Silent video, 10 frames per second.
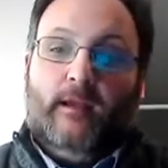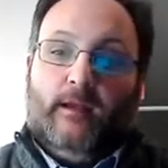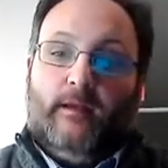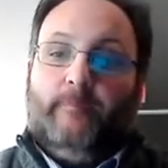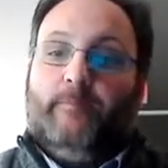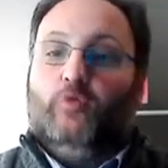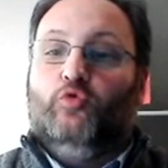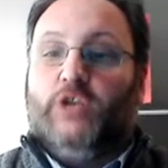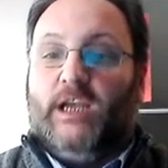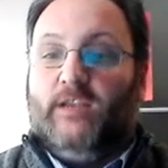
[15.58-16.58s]
eh,
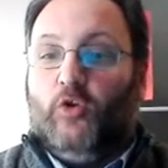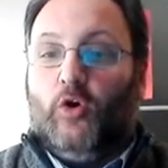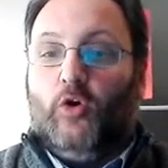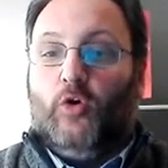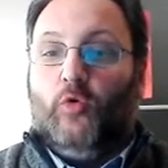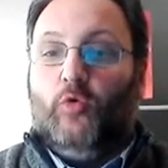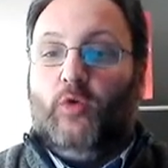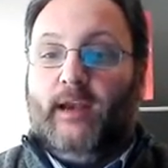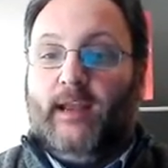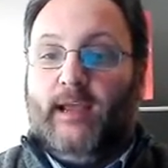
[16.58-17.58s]
producendo
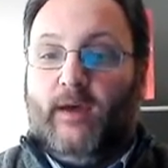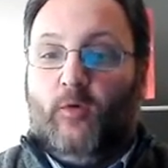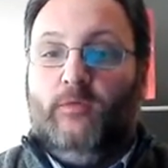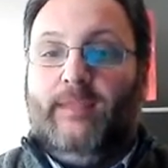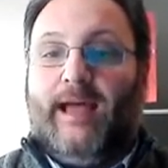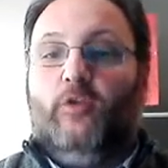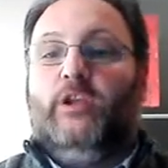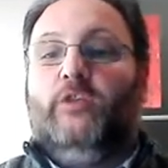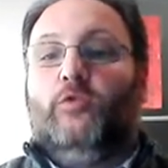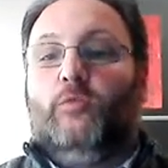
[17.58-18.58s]
un, un, danno
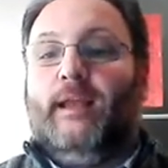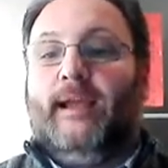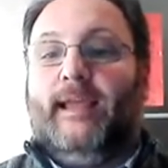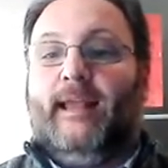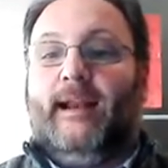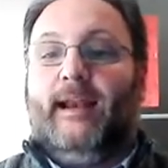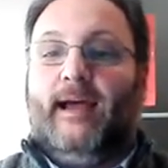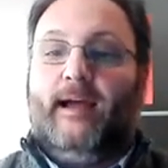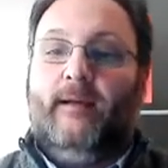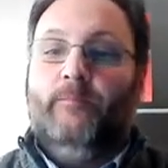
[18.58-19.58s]
dentro quella che era
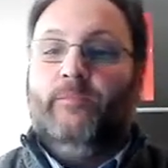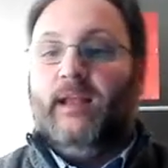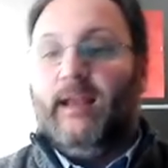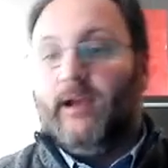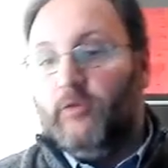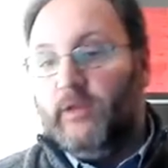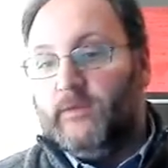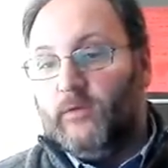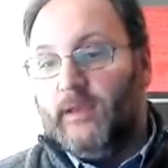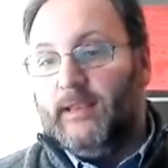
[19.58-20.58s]
la, la
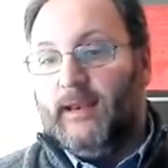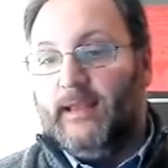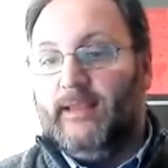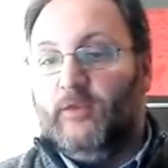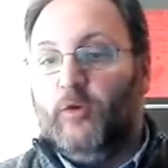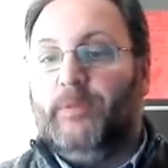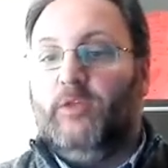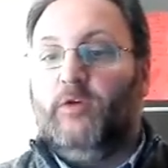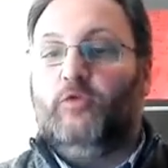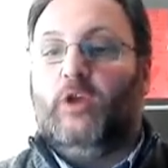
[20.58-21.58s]
condizione del, del, doppio
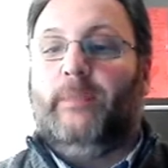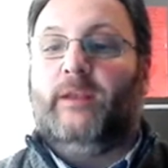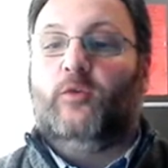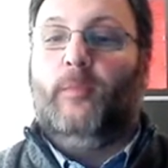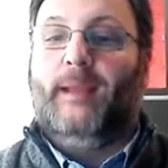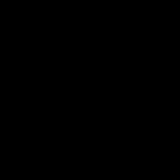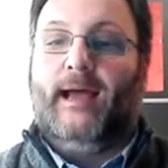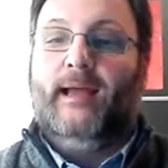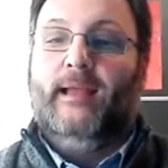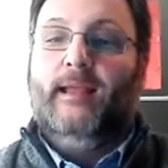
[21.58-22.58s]
educatore per come
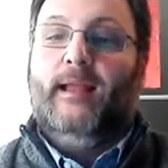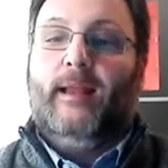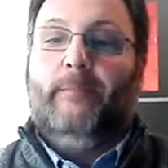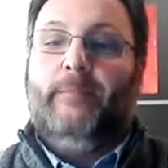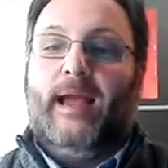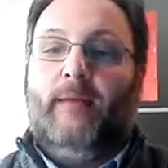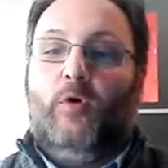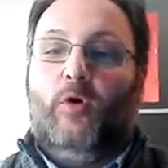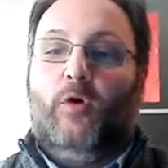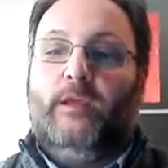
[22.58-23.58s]

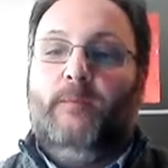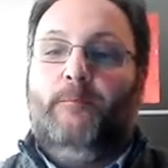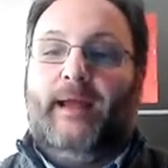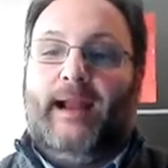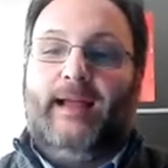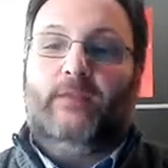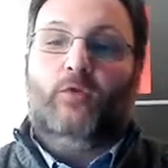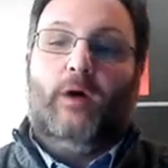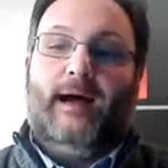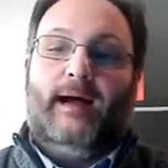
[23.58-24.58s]
l'abbiamo
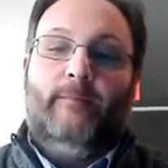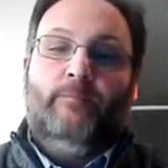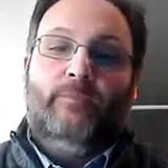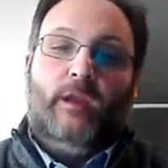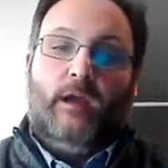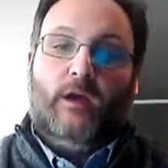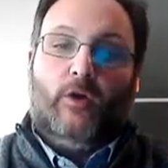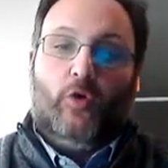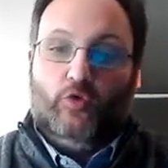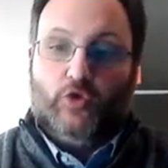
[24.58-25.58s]
imparato a
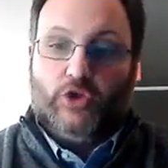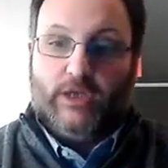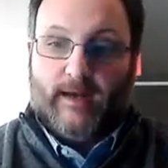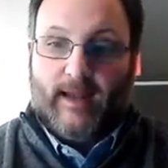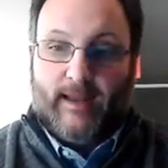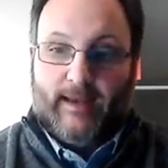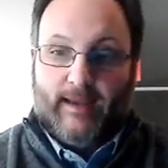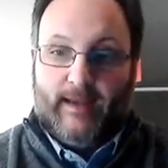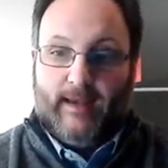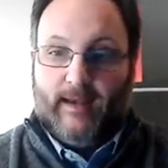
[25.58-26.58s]
eh, conoscerla
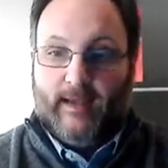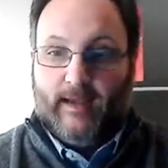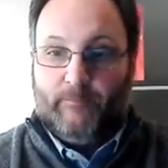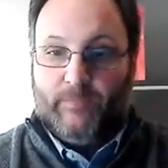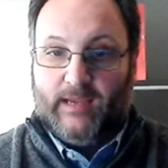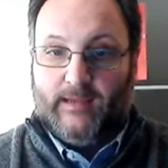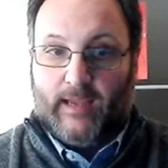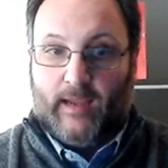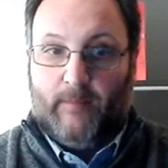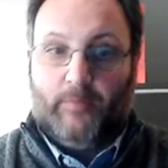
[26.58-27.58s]
nel, nel
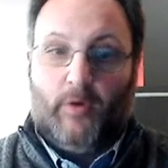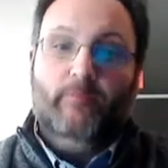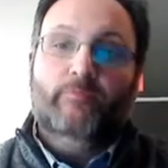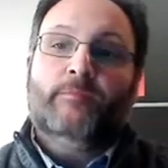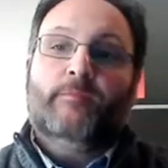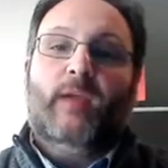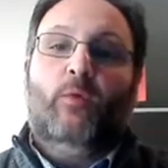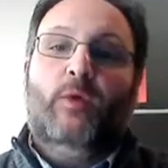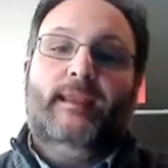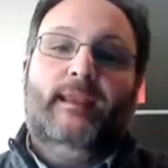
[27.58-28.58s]
tempo.
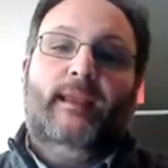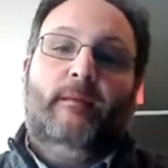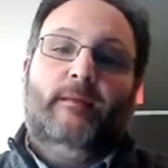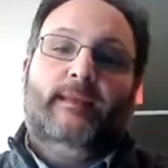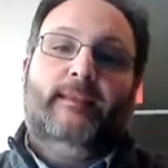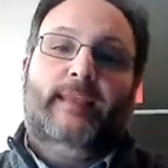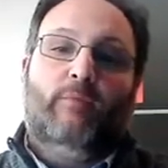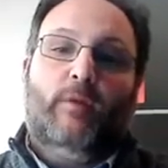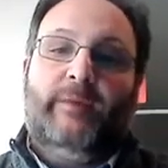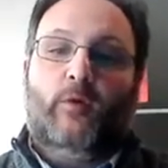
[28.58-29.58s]
E quindi
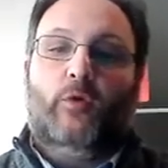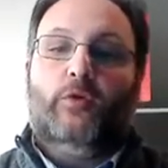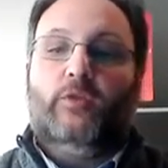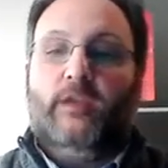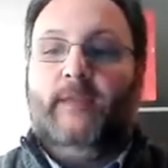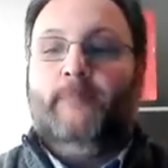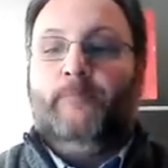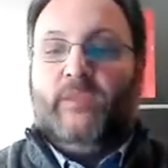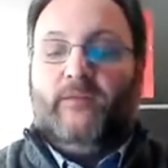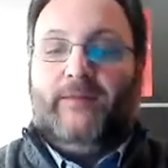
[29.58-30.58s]
sentiamo il bisogno di
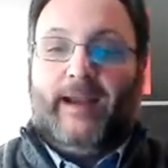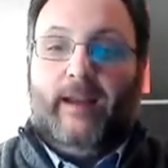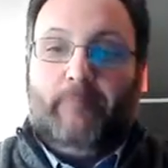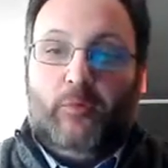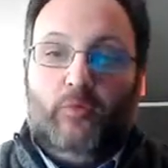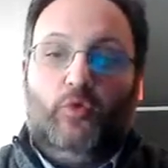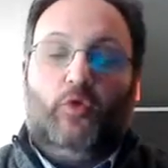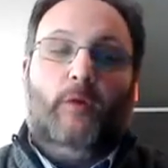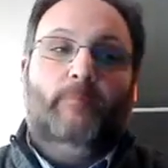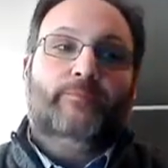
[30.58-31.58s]
fare il
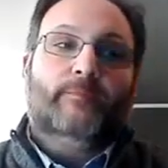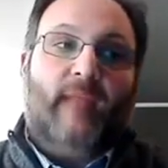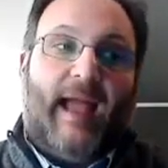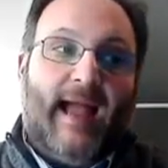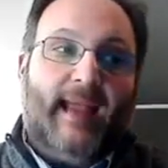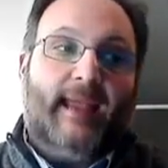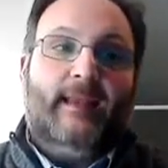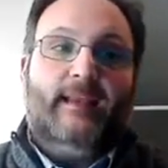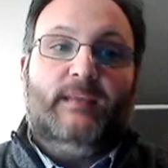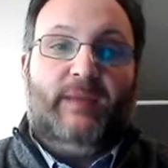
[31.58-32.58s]
punto
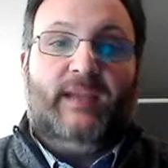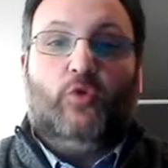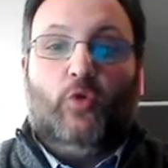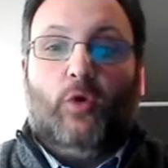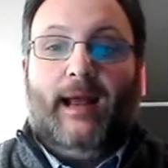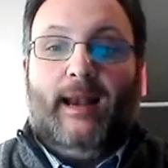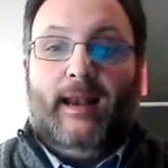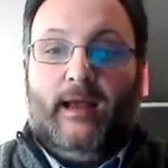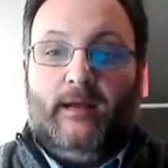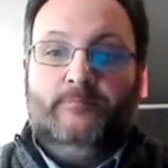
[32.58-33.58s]
anche rispetto
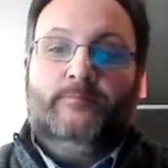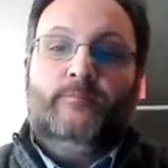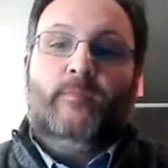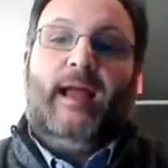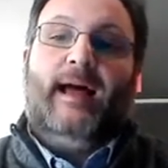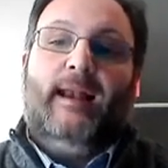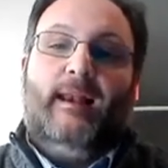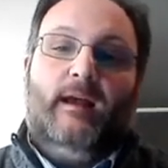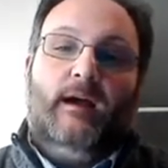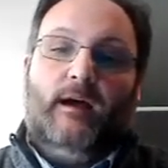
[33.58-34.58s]
al,
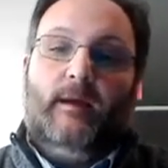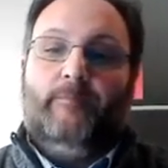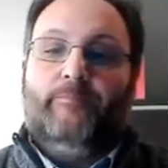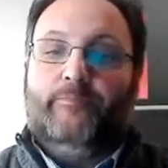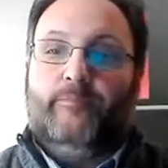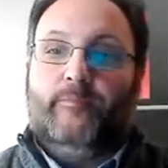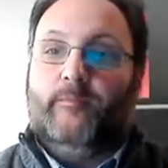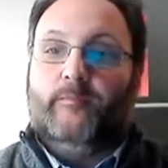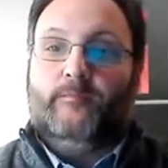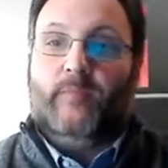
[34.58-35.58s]
al,
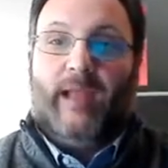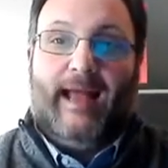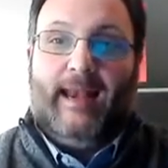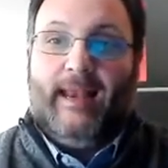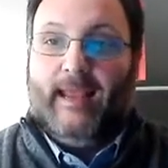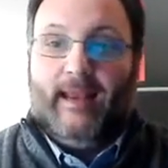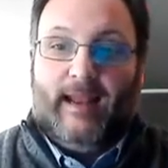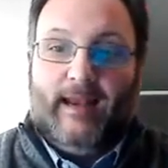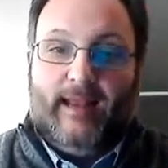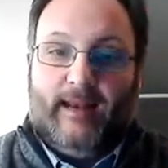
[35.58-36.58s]
um, alle,
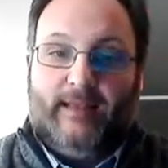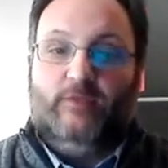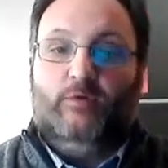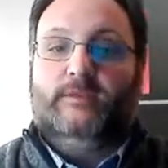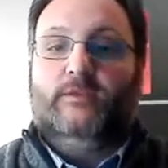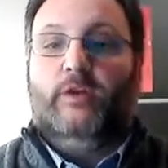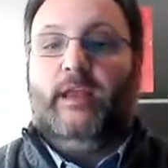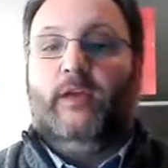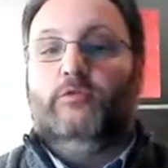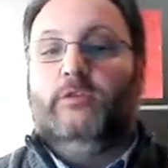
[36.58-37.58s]
la, la,
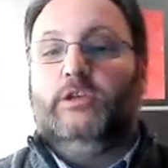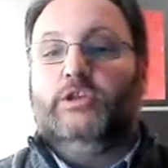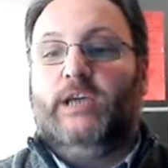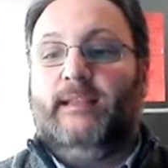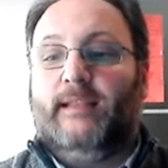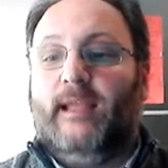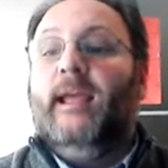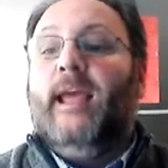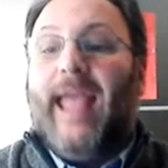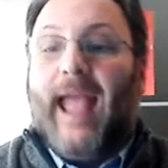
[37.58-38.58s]
situazione contingente
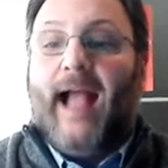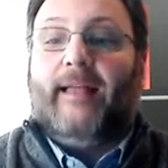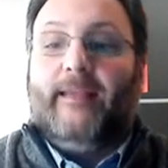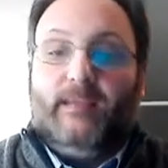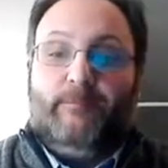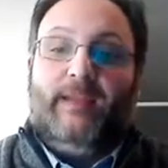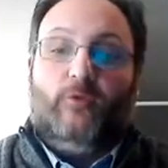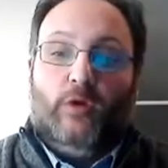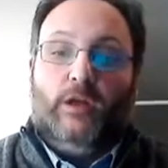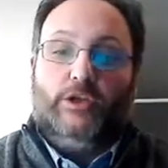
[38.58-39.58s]
e anche
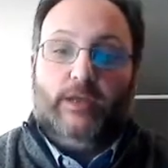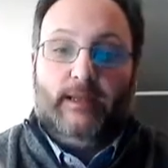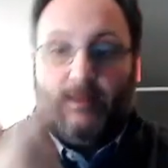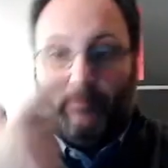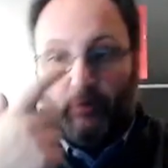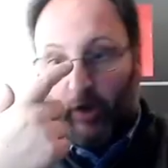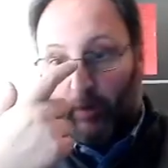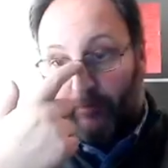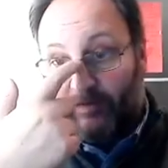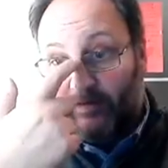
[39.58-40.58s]
rispetto alle scelte politiche
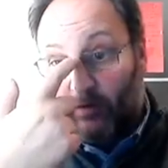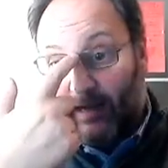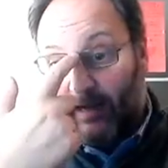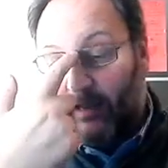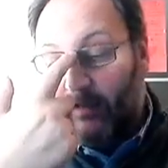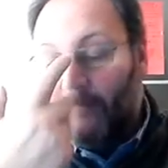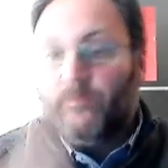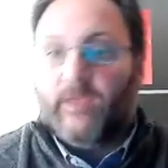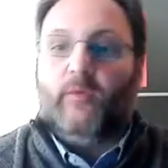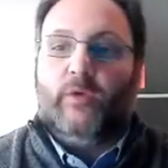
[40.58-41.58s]
professionali
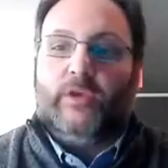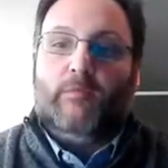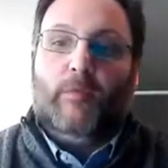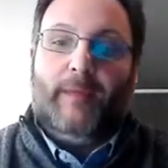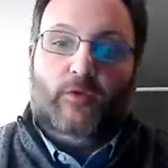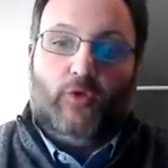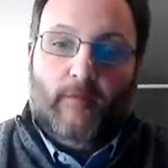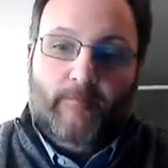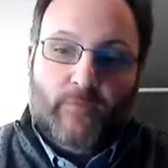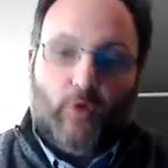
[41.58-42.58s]
che in questo
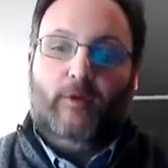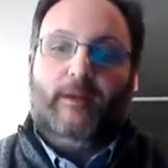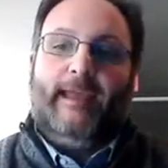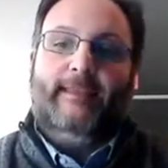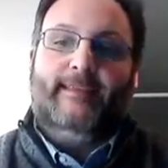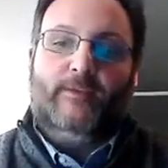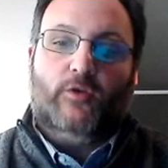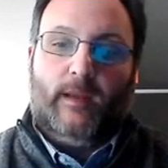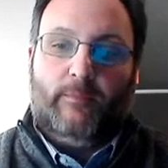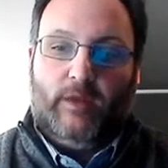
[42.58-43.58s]
momento come
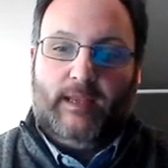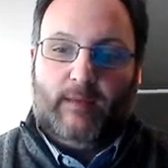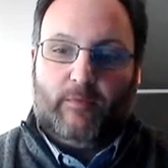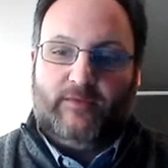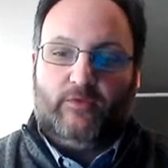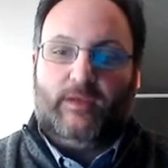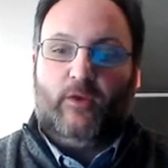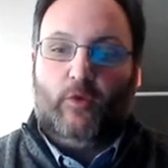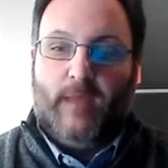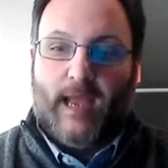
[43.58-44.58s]
organizzazione politica
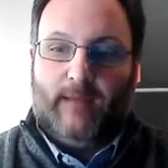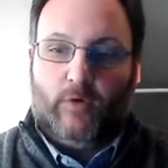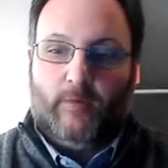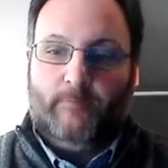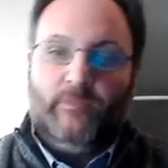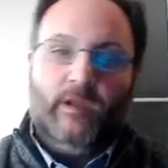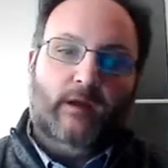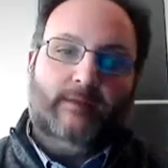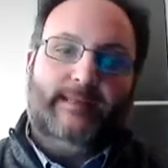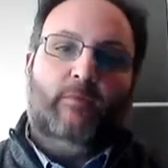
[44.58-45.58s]
professionale dobbiamo,
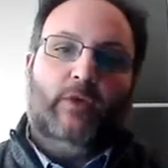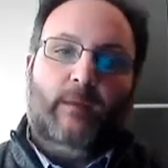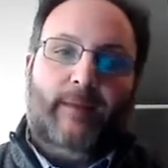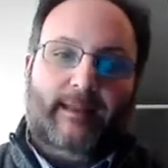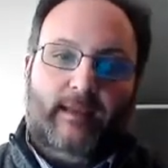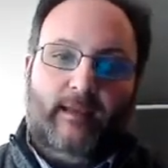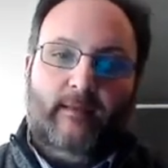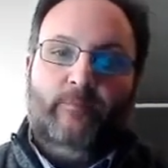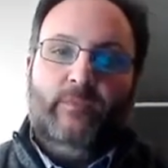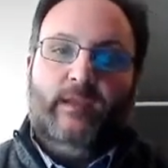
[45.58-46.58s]
eh, siamo
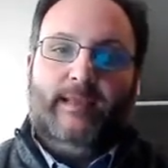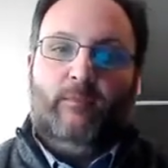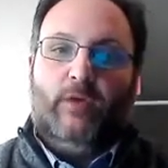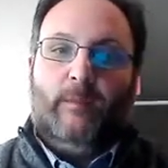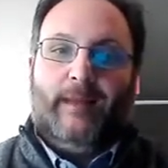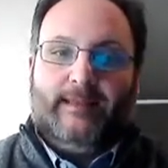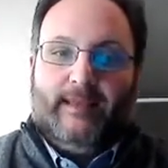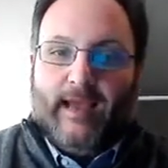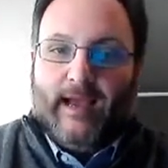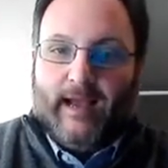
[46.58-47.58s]
chiamati, siamo
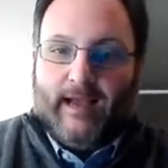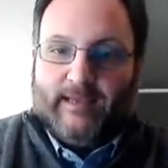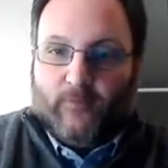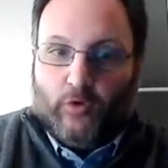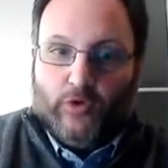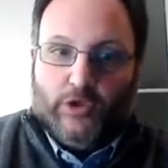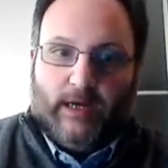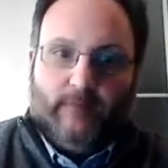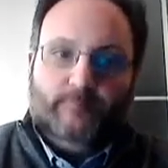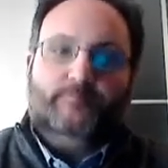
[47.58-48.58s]
chiamati a, a
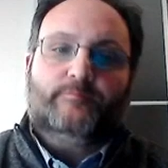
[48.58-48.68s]
svolgere.